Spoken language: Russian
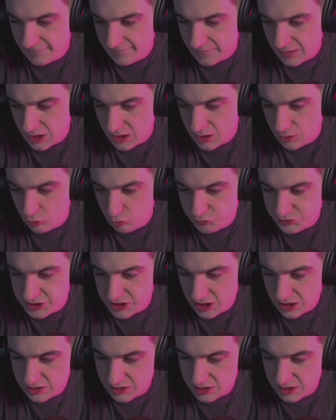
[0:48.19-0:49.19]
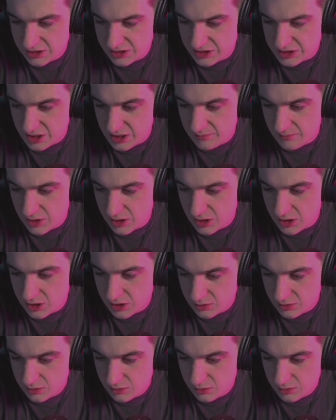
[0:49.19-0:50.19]
Я у всех на стримах.
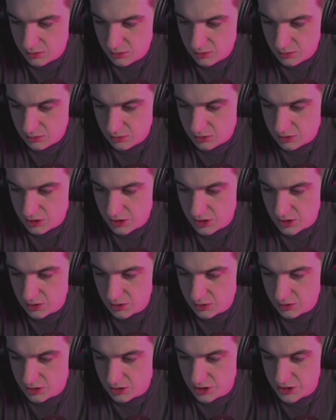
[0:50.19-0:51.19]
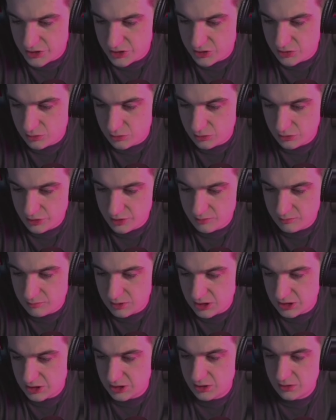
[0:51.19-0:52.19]
К козел
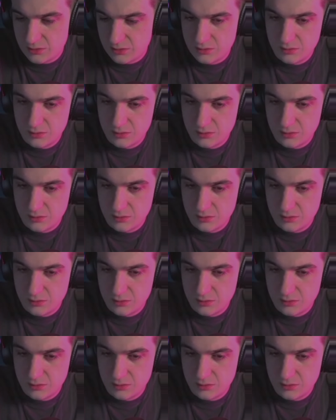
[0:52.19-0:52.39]
ебаный.